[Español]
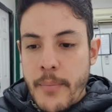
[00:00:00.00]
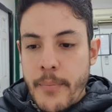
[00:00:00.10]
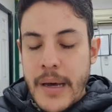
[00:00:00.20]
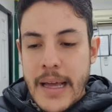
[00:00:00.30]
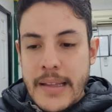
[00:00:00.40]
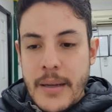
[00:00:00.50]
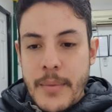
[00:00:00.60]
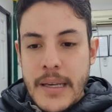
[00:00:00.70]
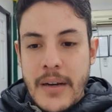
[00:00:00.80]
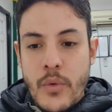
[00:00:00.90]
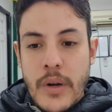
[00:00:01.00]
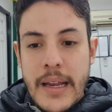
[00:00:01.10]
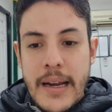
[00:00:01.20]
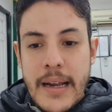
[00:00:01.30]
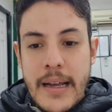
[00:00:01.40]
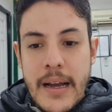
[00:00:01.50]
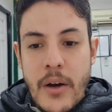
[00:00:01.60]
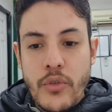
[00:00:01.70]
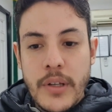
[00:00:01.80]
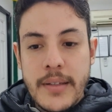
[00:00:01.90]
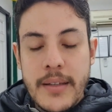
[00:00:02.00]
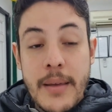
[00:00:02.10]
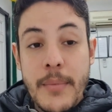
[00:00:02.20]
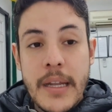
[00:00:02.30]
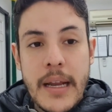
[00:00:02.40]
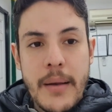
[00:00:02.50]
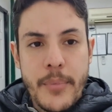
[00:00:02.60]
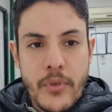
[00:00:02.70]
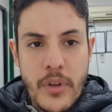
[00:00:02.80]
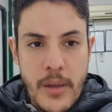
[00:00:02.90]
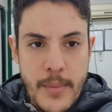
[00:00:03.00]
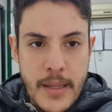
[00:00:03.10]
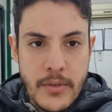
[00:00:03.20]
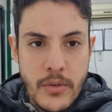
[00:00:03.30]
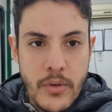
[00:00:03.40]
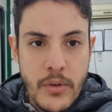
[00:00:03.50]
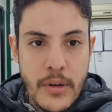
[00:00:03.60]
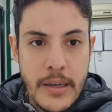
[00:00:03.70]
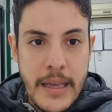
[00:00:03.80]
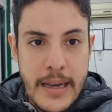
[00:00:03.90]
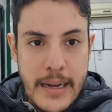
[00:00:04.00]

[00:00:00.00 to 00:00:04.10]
para determinar cuáles eran las causas y miren el procedimiento que